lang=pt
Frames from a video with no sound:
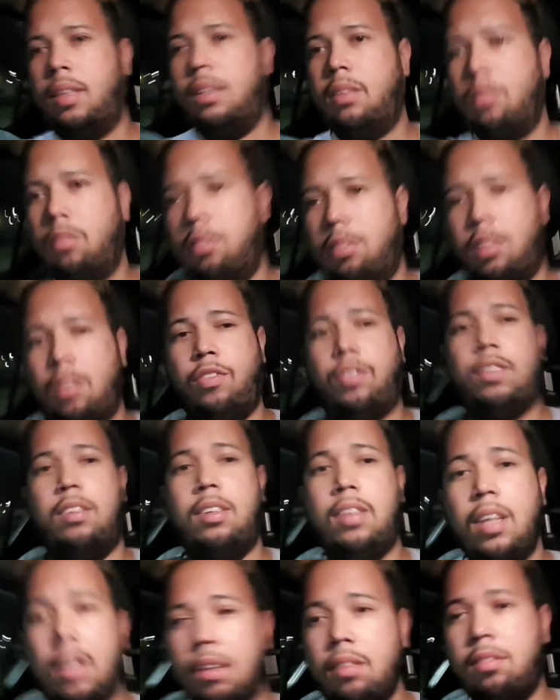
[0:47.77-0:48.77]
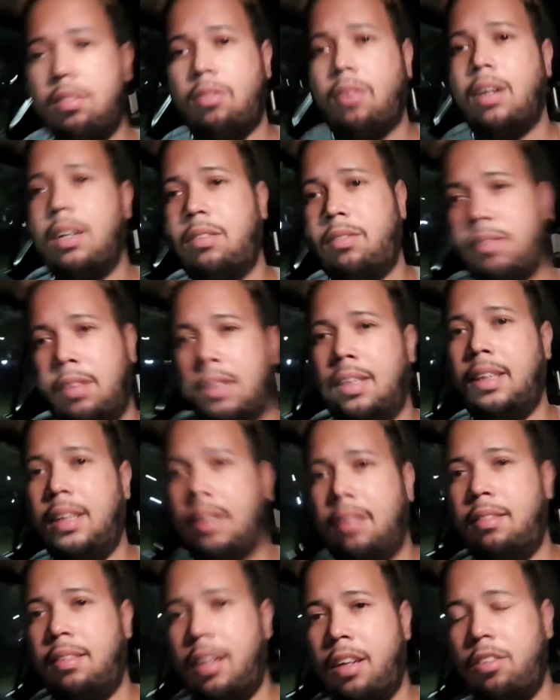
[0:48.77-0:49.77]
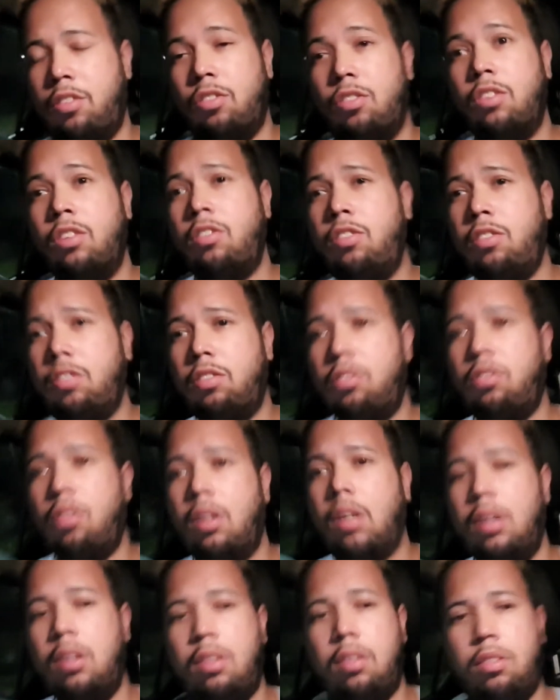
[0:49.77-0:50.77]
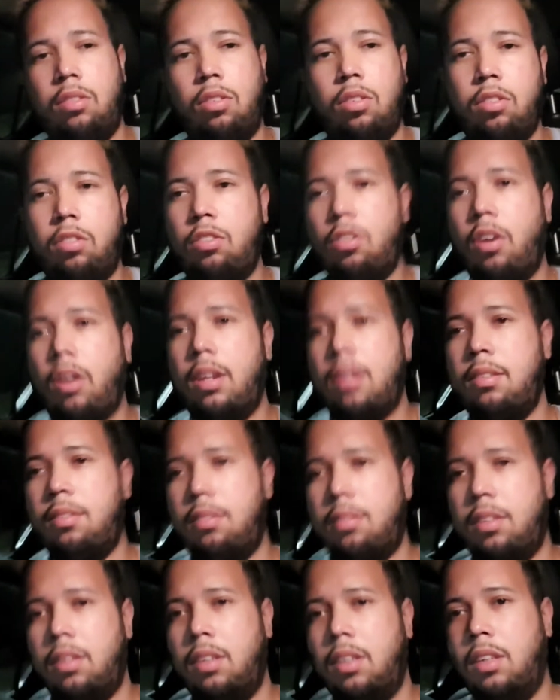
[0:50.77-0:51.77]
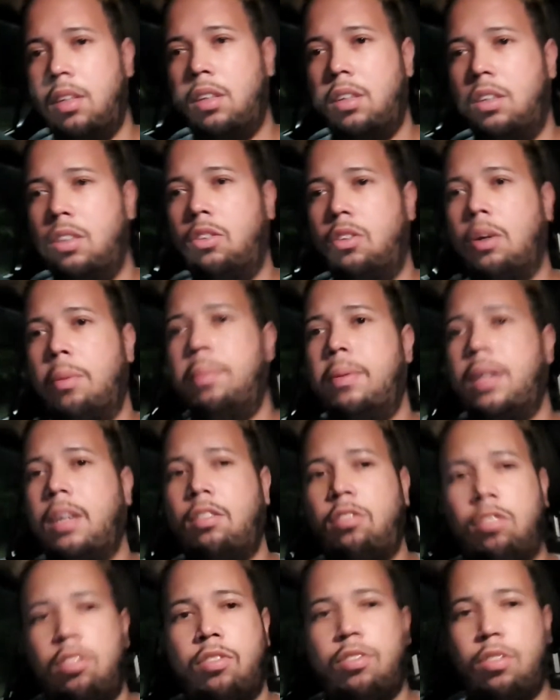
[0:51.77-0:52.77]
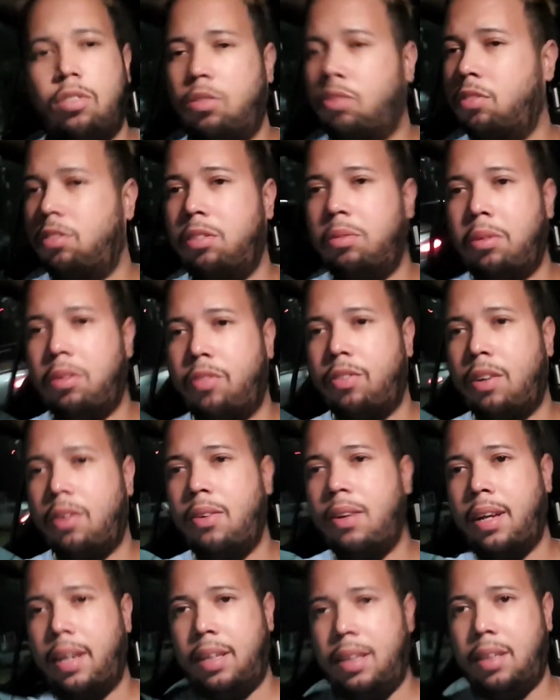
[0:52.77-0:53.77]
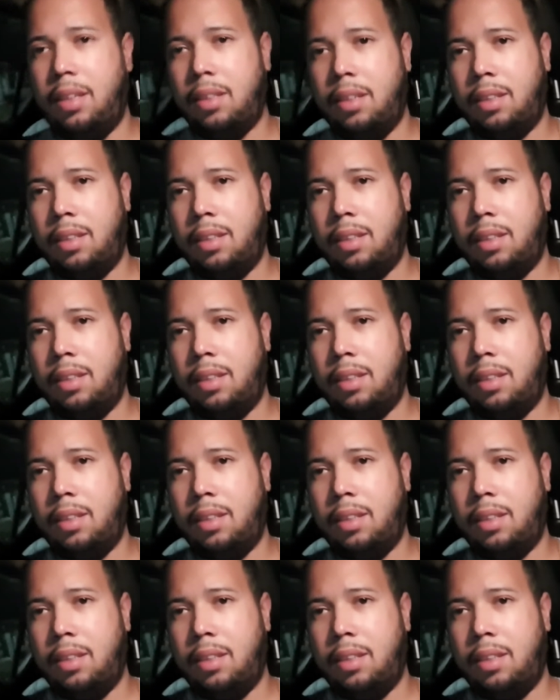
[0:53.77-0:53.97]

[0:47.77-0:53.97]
Consegui fazer 504,77 hoje, estourando as 12 horas no aplicativo. Não consigo mais ficar online.